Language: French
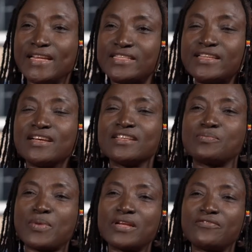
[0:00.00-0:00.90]
résidences
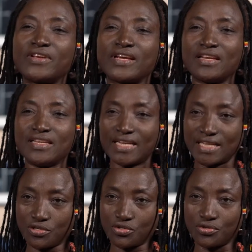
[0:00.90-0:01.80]
panafricaines
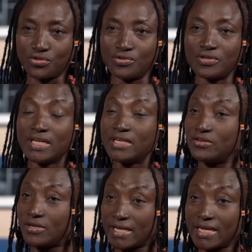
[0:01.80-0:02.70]
d'écriture,
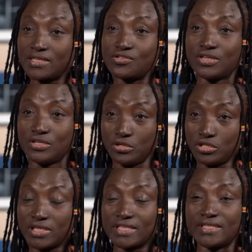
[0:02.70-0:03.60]
de création et de
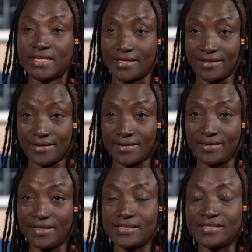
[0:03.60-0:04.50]
recherche théâtrale.
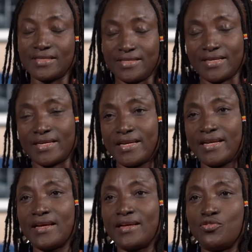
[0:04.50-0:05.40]
Ça a été
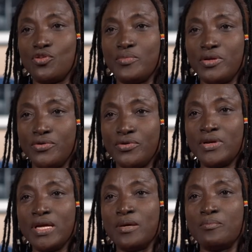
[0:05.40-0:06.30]
créé en 2002
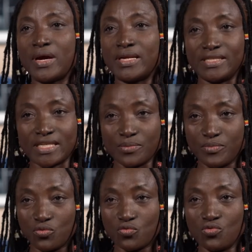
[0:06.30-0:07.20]
par Étienne
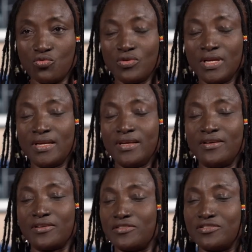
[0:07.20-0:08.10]
Minungu,
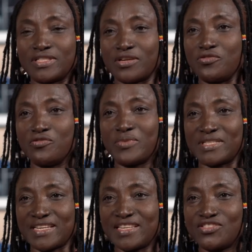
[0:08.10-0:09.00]
euh, que je salue au
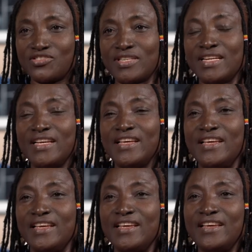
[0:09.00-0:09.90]
passage.
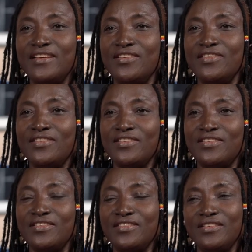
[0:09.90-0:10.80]
Et
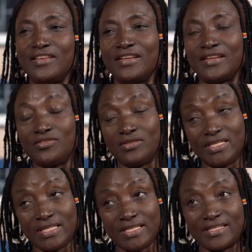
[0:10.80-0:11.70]
euh,
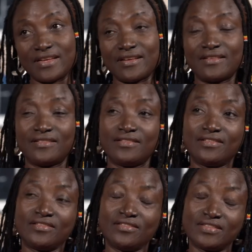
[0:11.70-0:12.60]
dix ans,
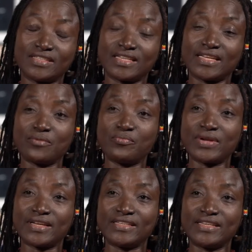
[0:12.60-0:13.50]
c'était euh,
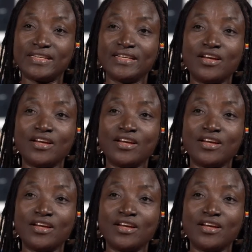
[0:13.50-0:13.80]
implanté